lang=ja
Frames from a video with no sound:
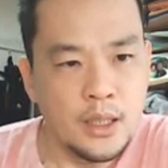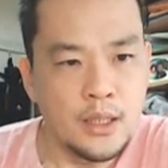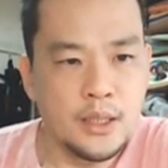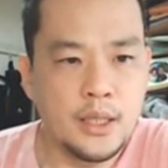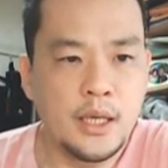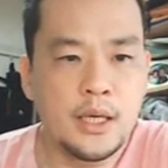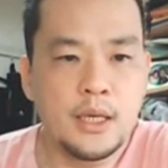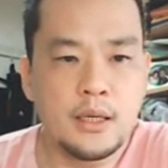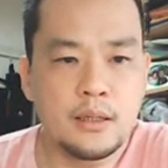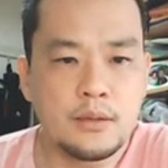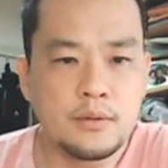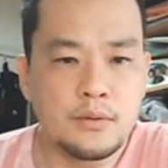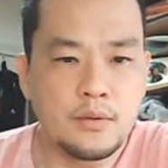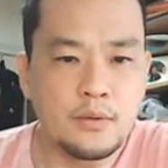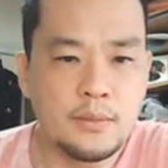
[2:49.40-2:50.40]
で、えっ
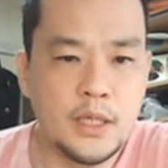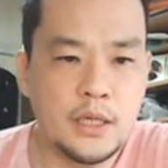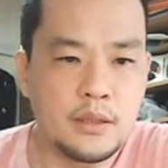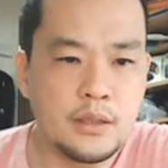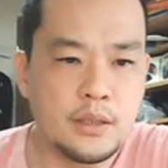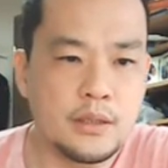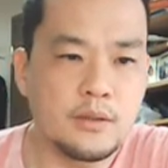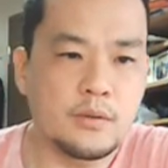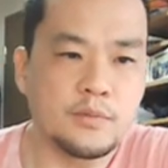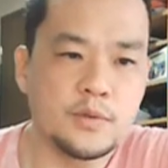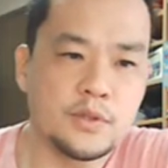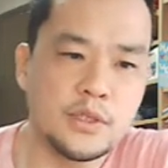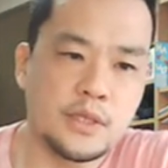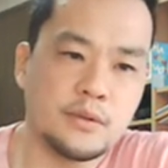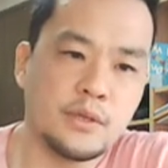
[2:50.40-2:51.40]
と、まあ、小
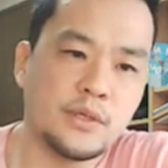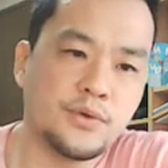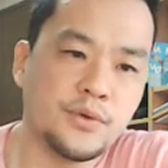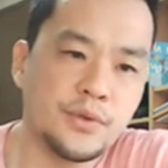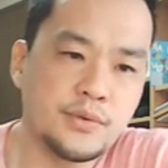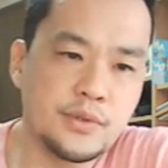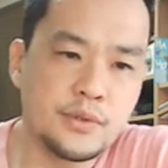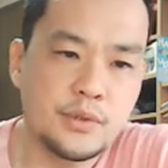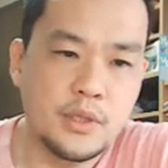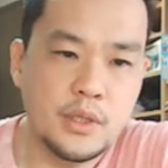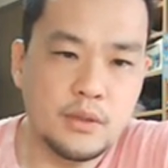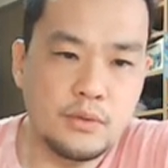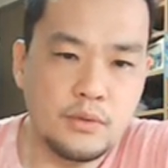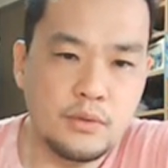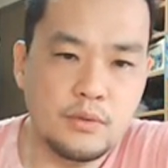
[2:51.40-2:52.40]
室さんの引用に移ってい
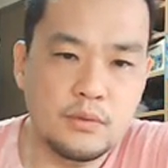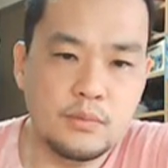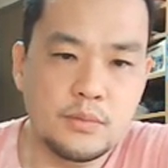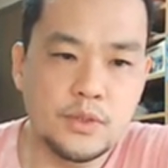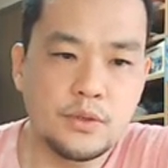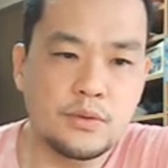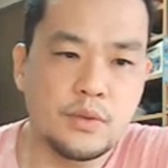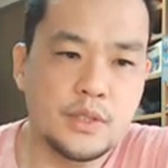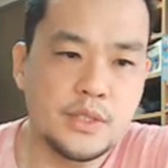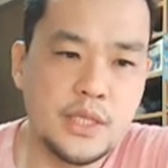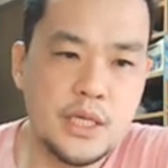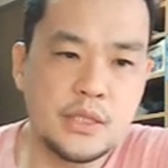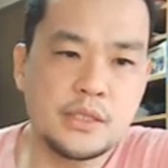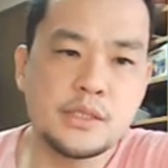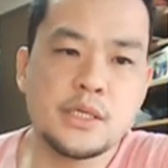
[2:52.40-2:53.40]
くと、このちょっとね、
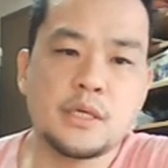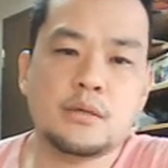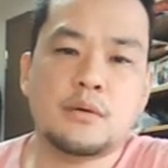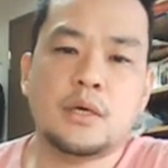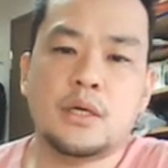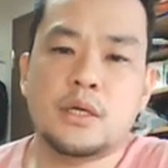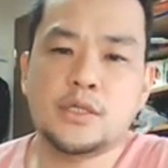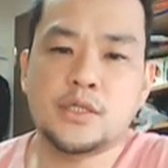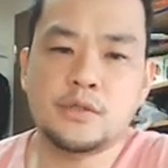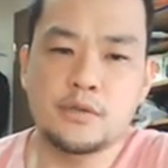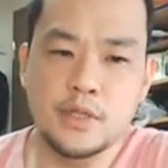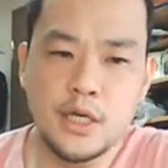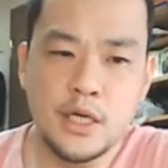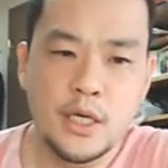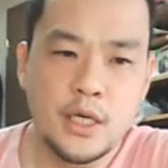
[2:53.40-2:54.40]
戦前の話を
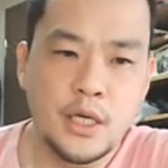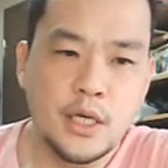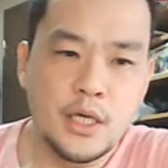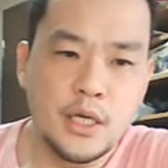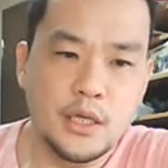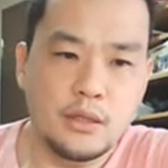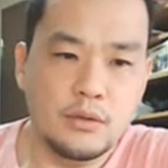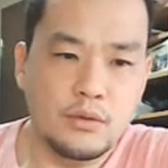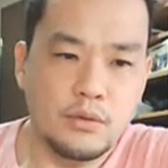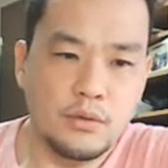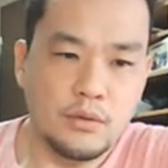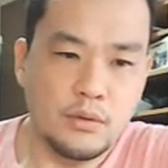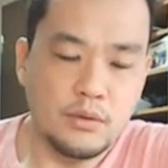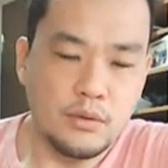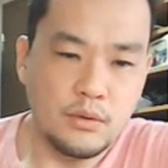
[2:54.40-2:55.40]
ね、えっと、
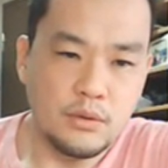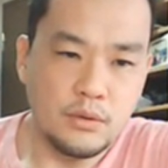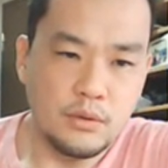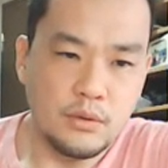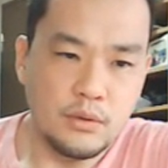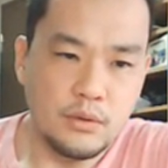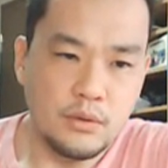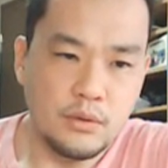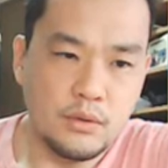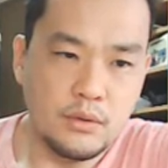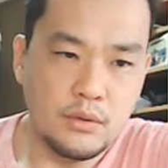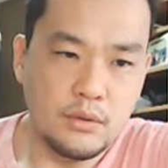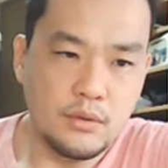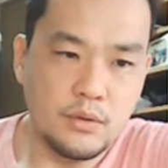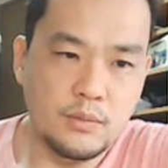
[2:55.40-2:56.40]

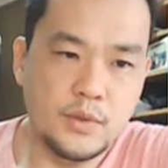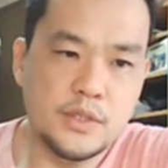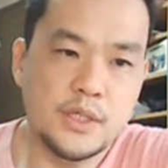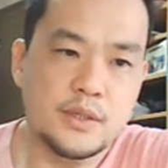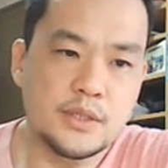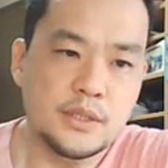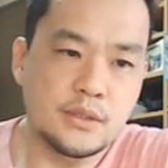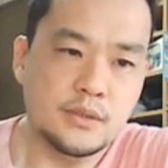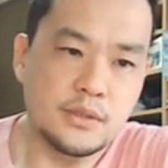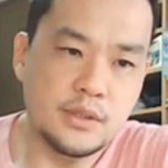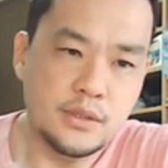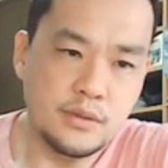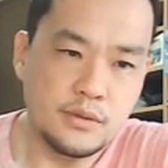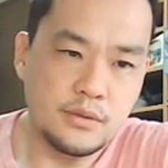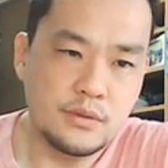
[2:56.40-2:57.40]
小室さんはするんで
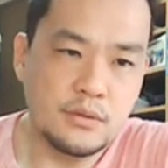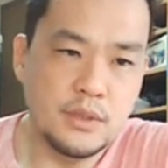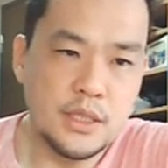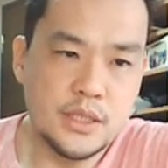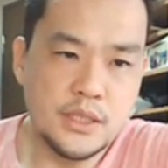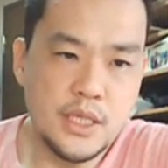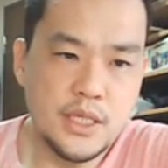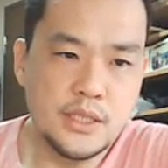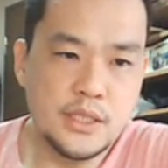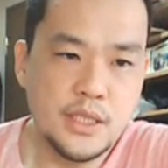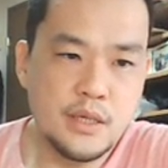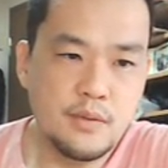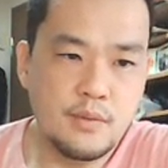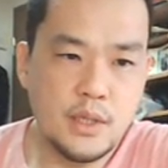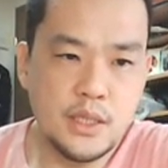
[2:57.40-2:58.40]
すよ。それは戦
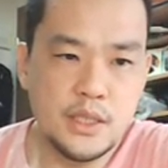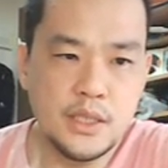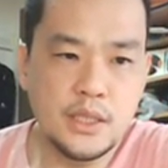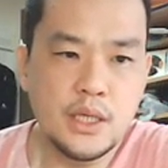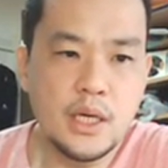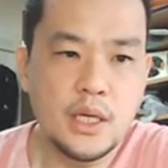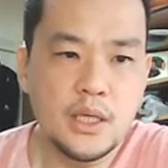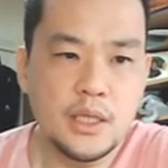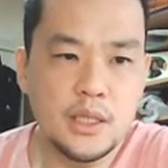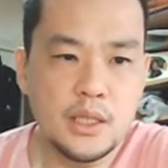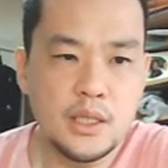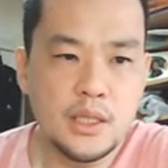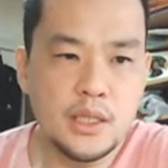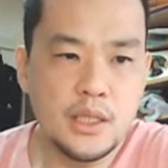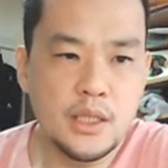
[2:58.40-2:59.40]
前は議会
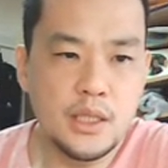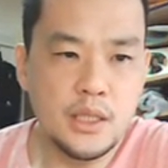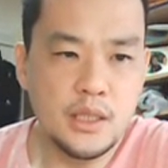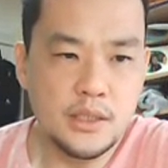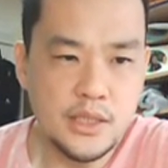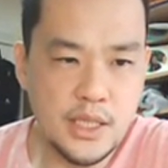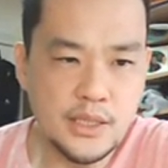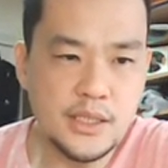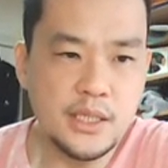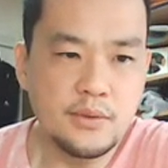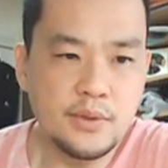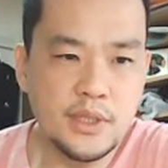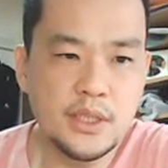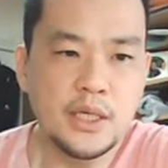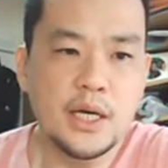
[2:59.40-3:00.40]
戦前の
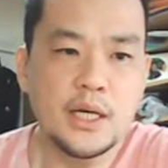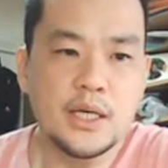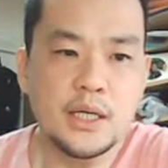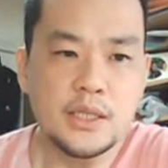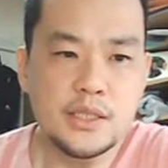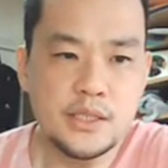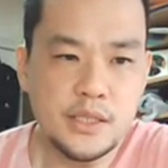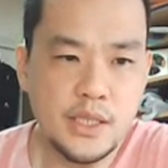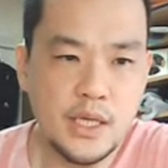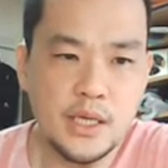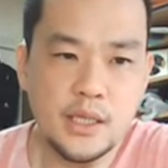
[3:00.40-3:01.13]
議会がですね、